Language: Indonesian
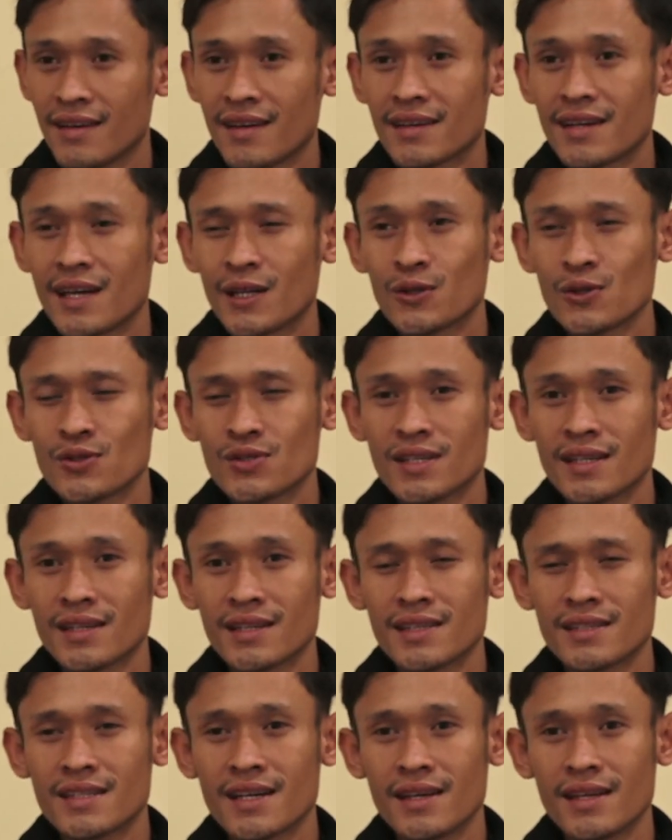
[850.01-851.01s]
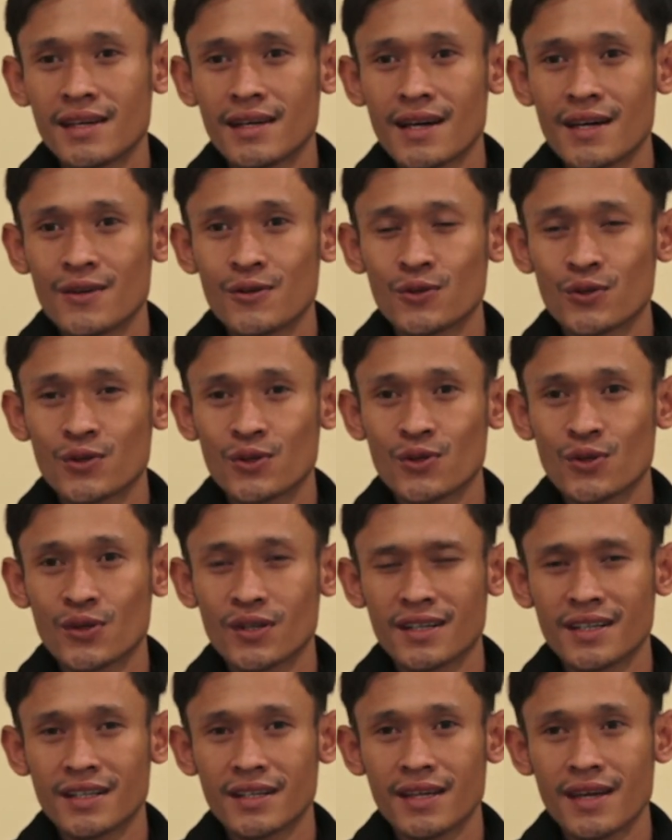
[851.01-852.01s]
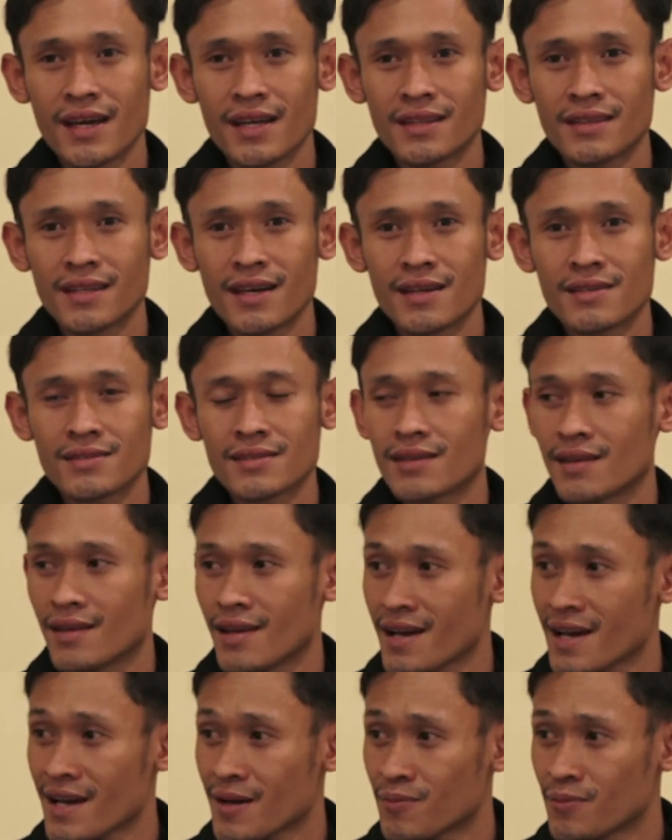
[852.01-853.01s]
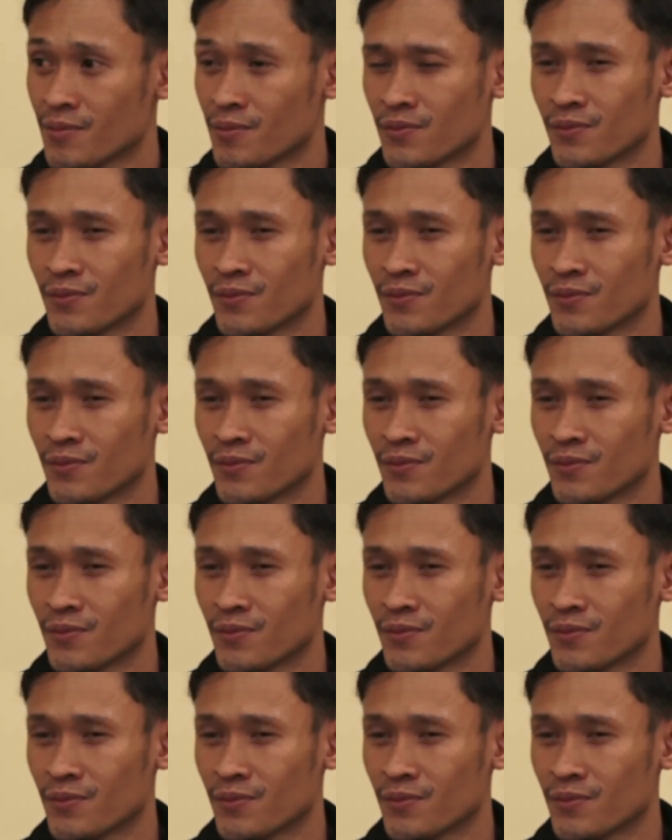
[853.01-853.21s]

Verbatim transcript: nah itu sering dijadikan untuk kegiatan senam,